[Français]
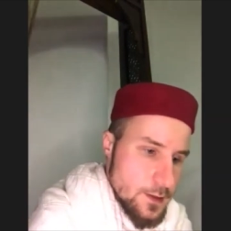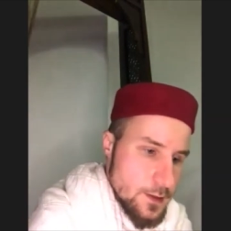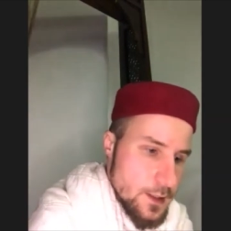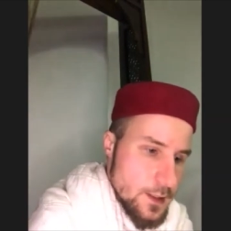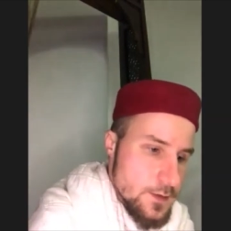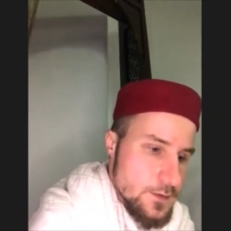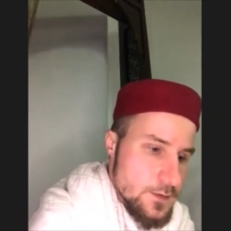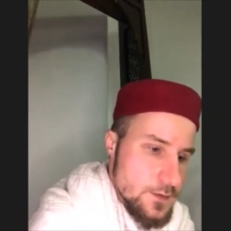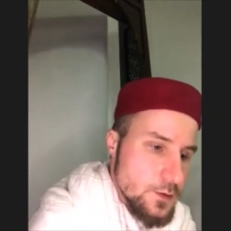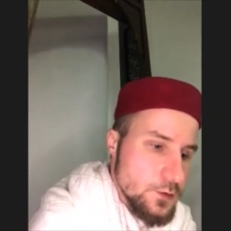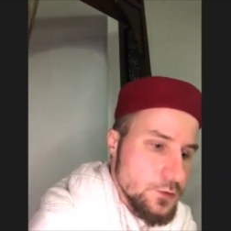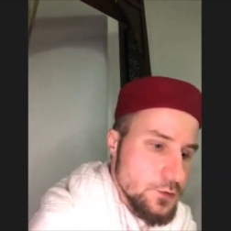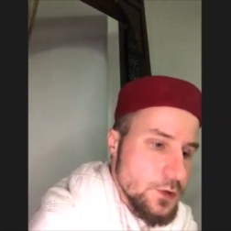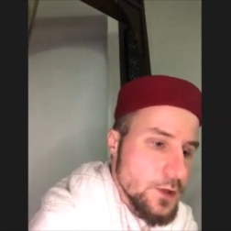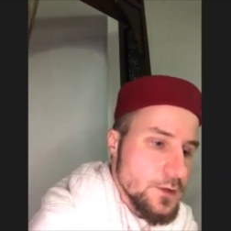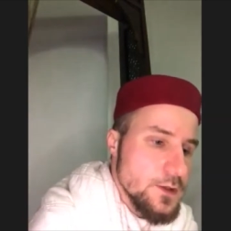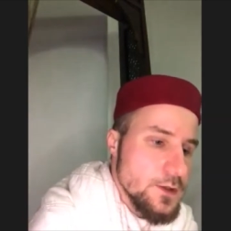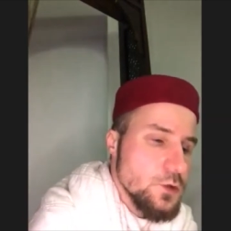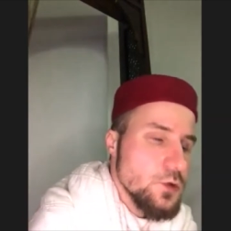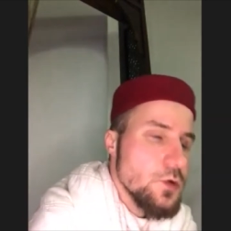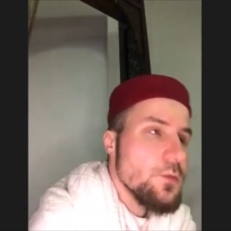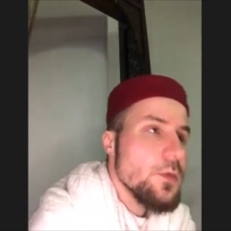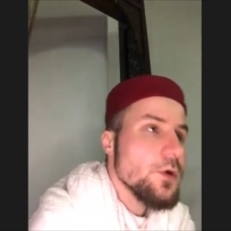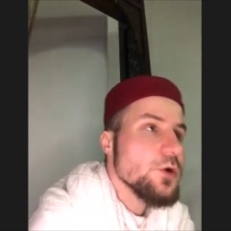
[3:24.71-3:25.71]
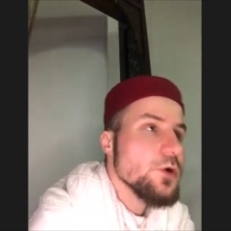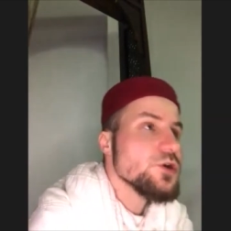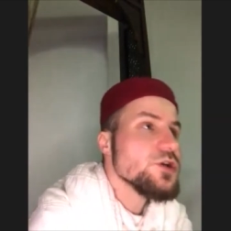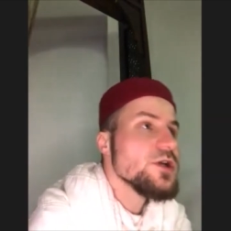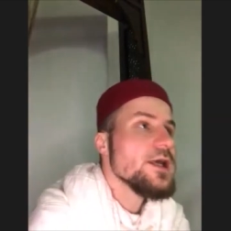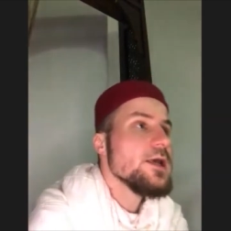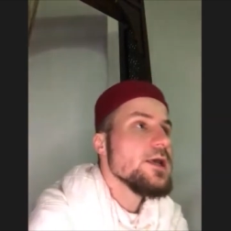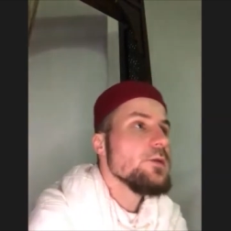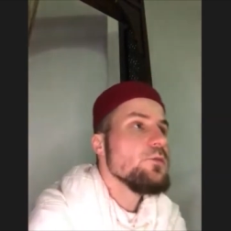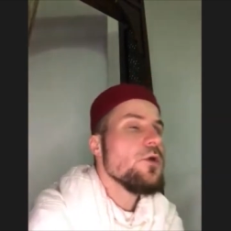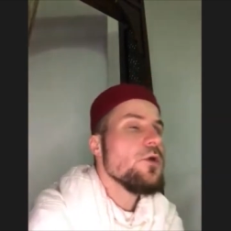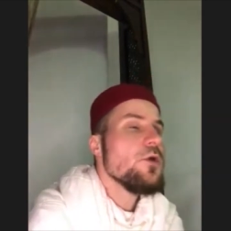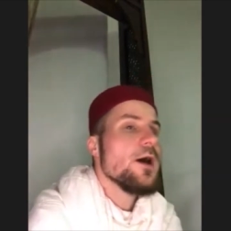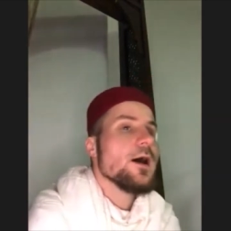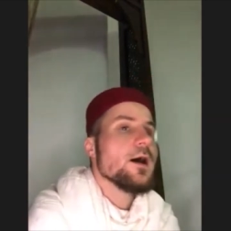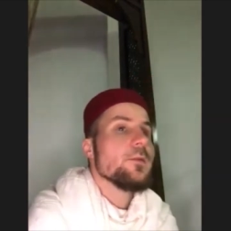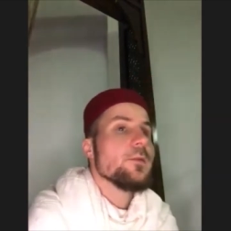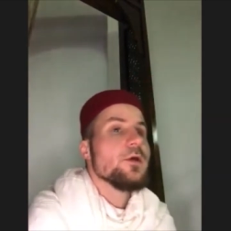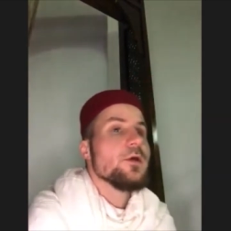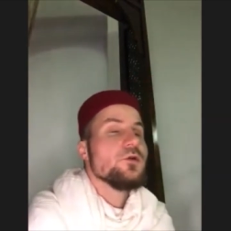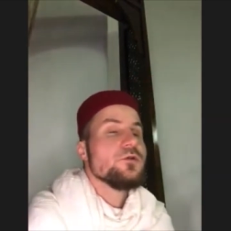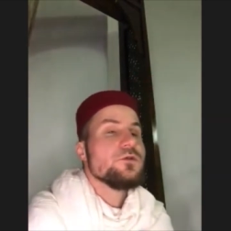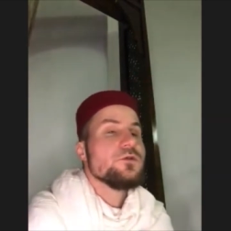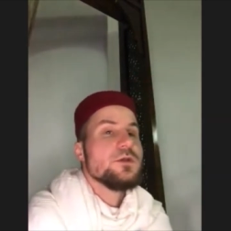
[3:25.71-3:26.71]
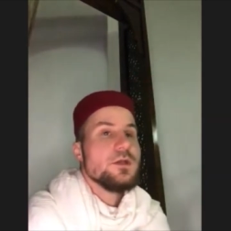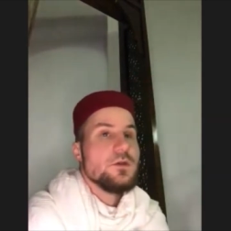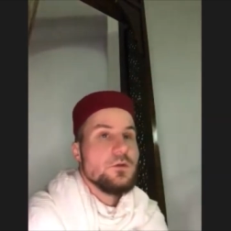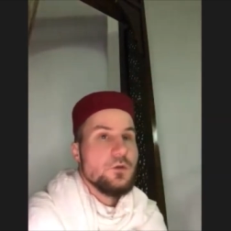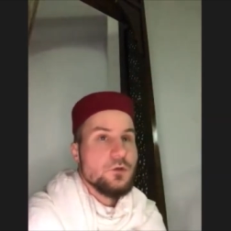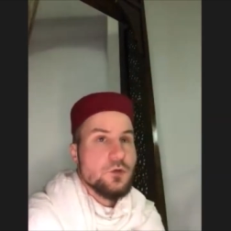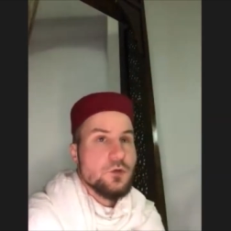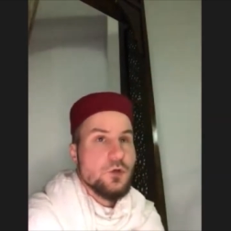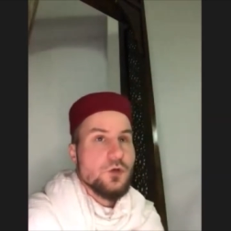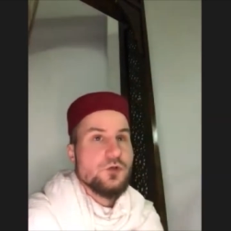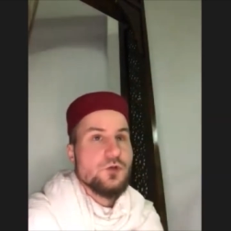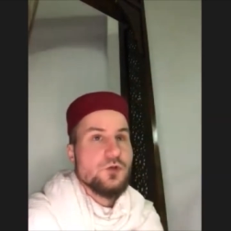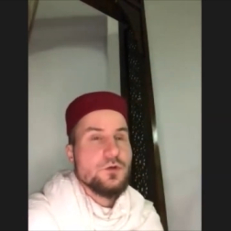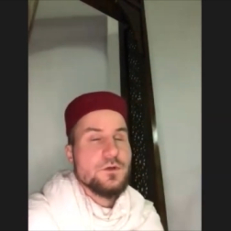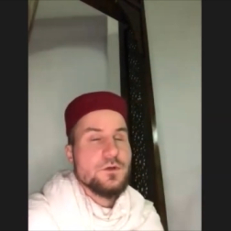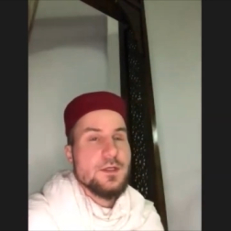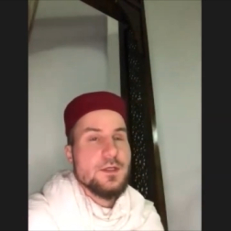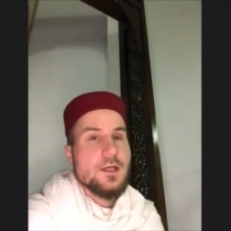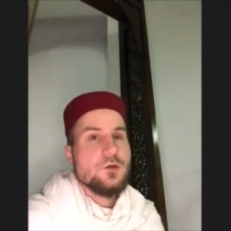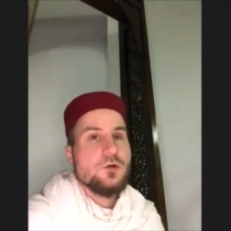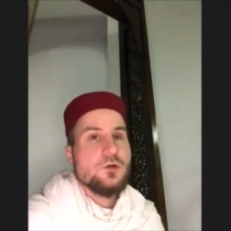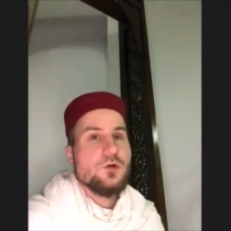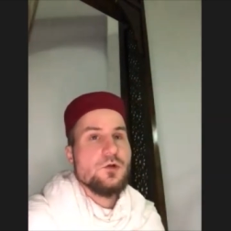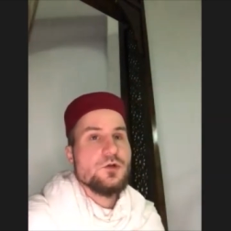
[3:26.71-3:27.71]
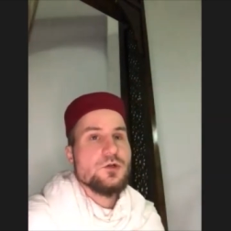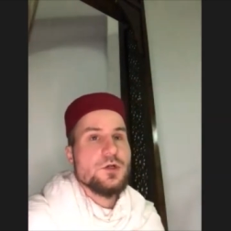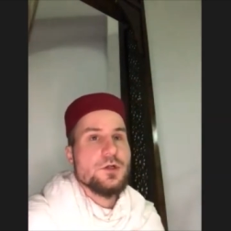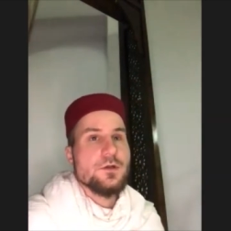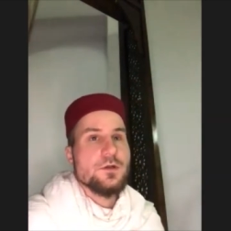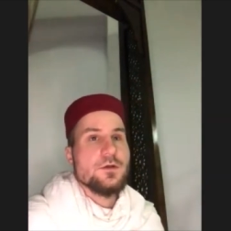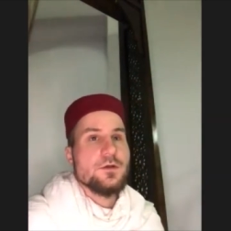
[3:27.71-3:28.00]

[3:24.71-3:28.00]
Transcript: Ici, l'auteur dit de manger et boire, mais aussi des autres choses qui annulent le jeûne.